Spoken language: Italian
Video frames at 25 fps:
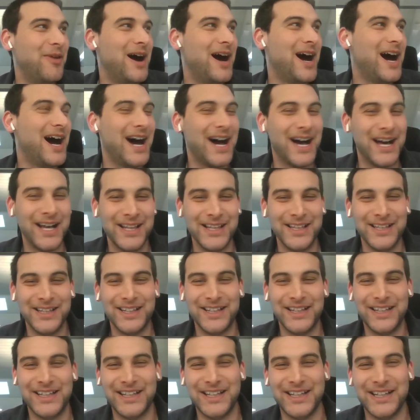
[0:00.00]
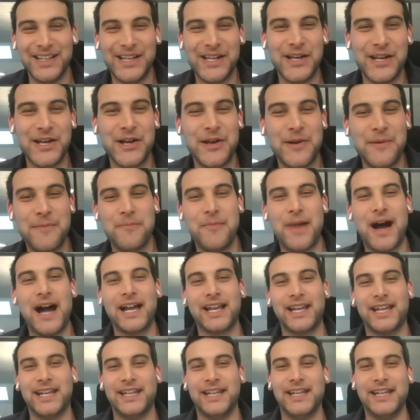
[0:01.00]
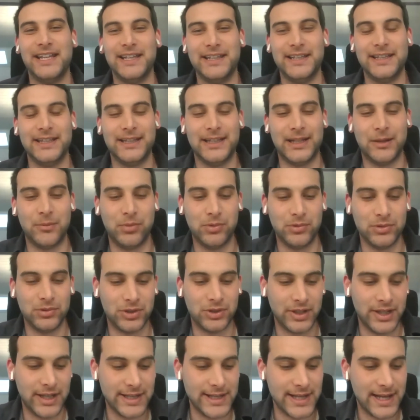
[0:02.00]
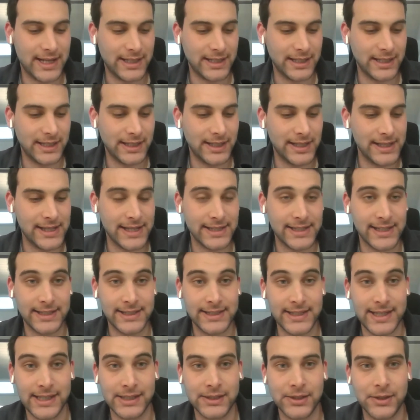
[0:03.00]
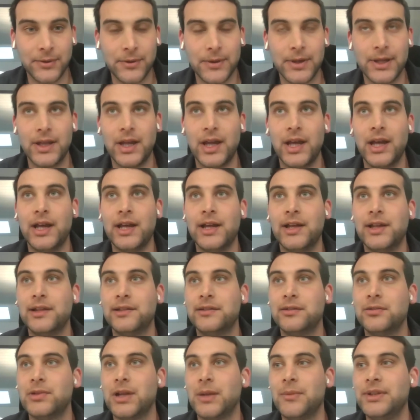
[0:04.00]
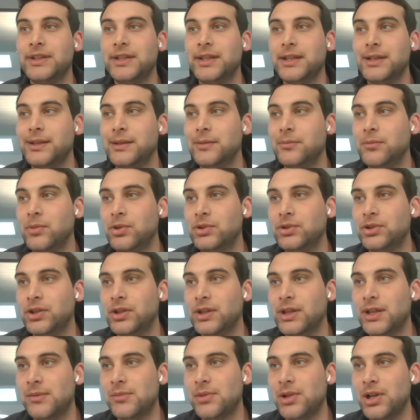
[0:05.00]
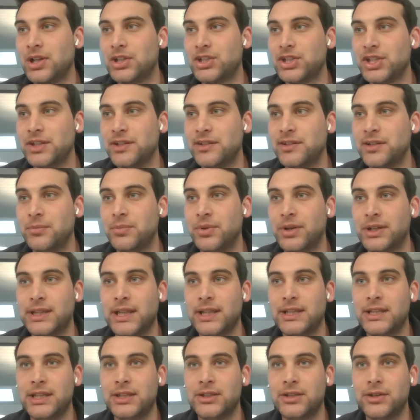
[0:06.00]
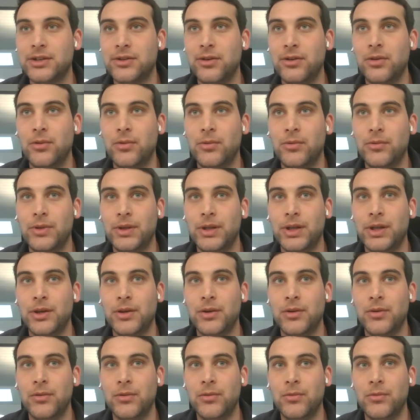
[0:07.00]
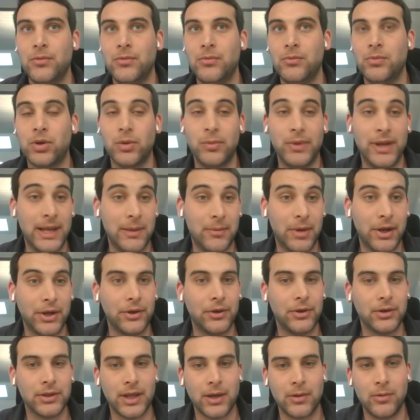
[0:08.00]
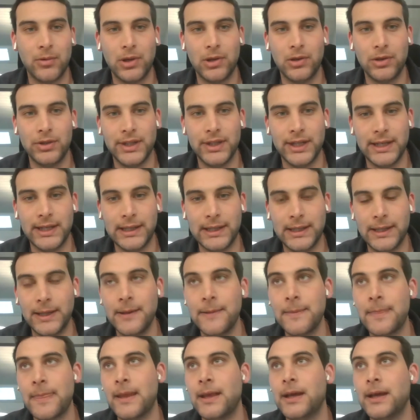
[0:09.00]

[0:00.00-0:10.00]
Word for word: ma eh, ma anche nel, appunto negli anni, negli anni addietro. Eh, sicuramente il mondo della blockchain si porta dietro un, eh, un problema, no? che è quello del,